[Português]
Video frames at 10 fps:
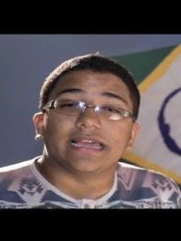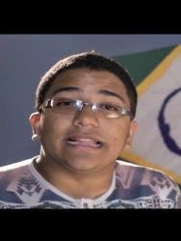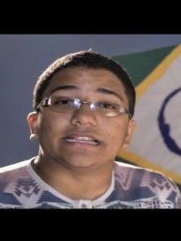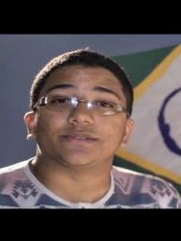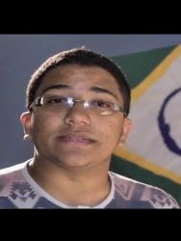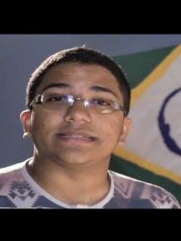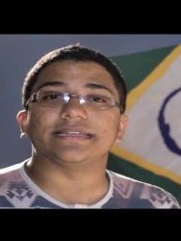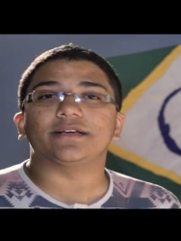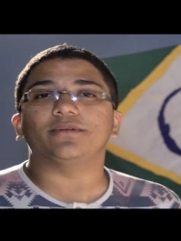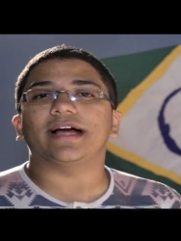na sua
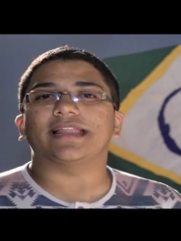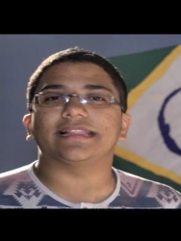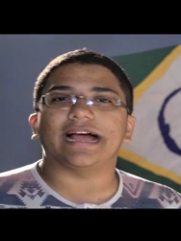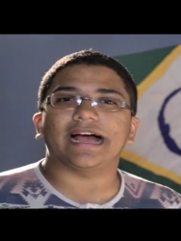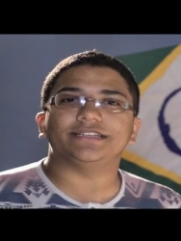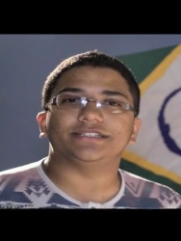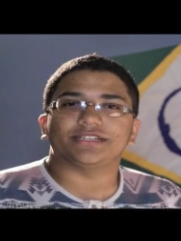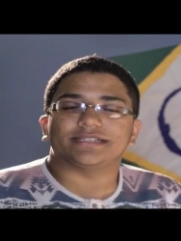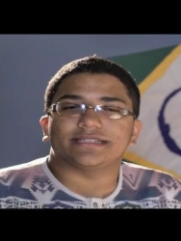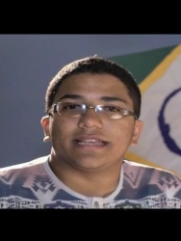singularidade
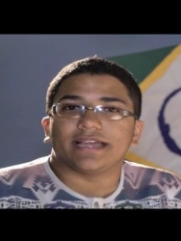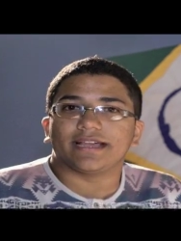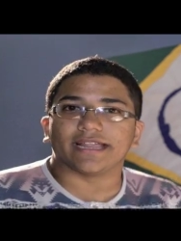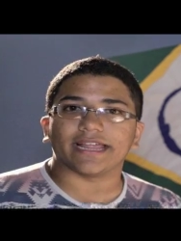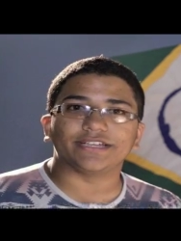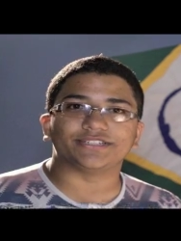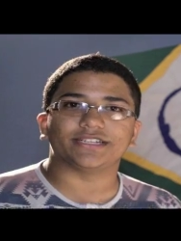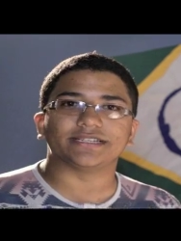de ser igreja,